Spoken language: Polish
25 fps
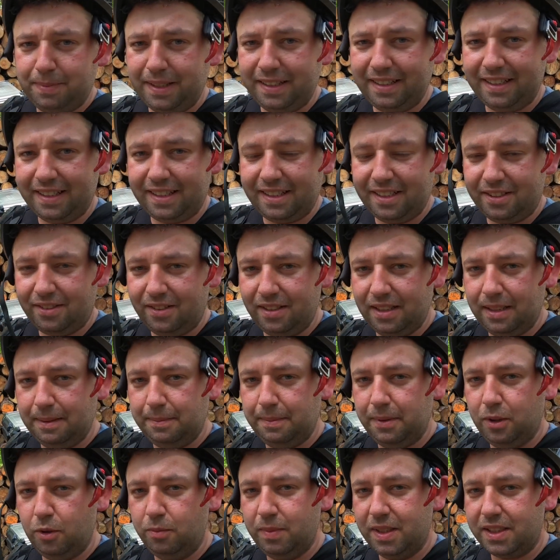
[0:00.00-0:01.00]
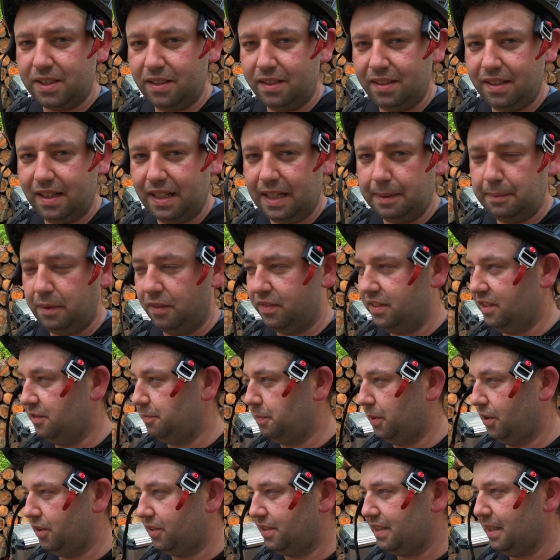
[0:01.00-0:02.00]
benek, który był mierzony na hamowni
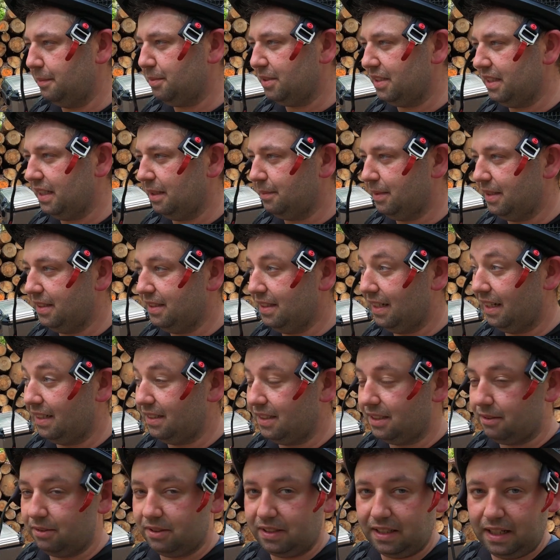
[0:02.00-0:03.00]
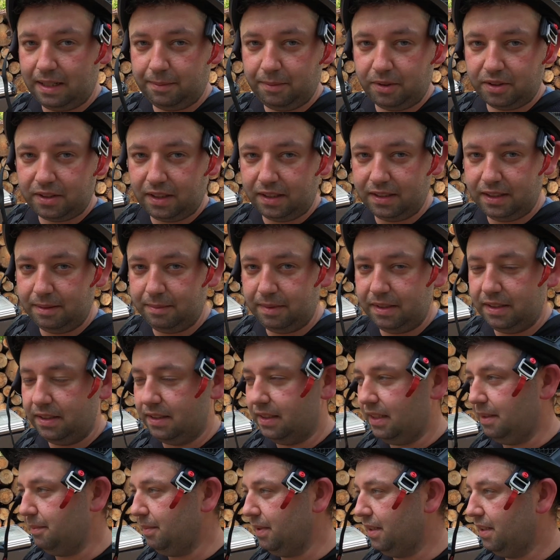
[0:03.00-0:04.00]
w Polsce, przynajmniej ja nie słyszałem o żadnym
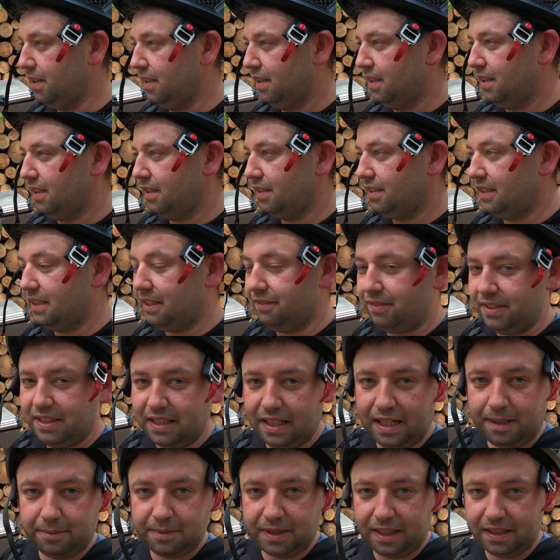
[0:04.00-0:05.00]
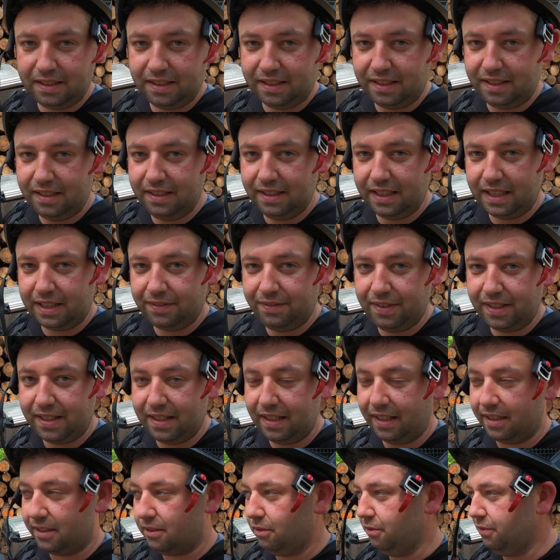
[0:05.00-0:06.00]
innym. Nie widziałem żadnych innych
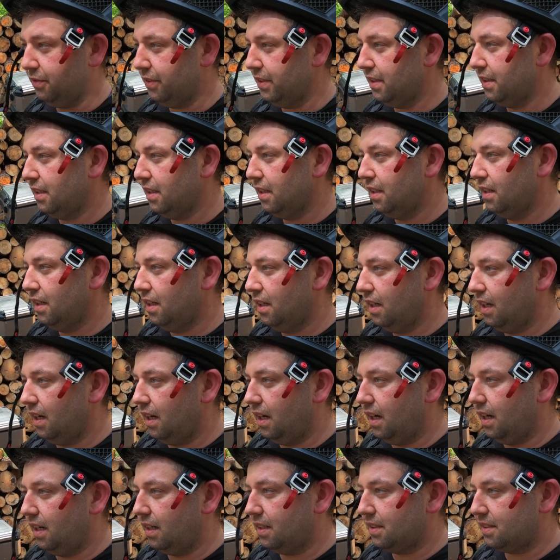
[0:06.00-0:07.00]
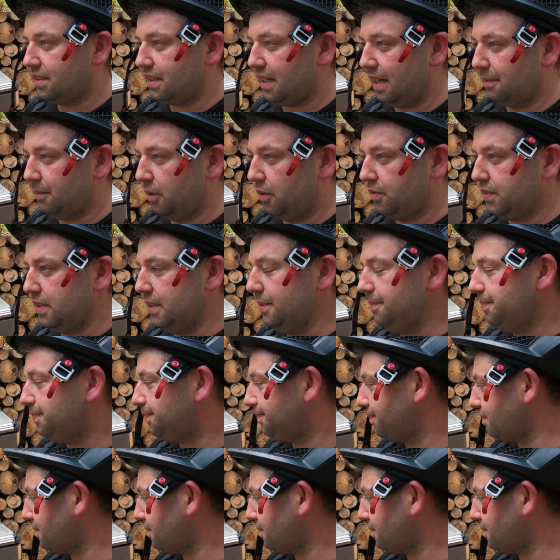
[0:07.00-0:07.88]
wykresów e, z hamowni.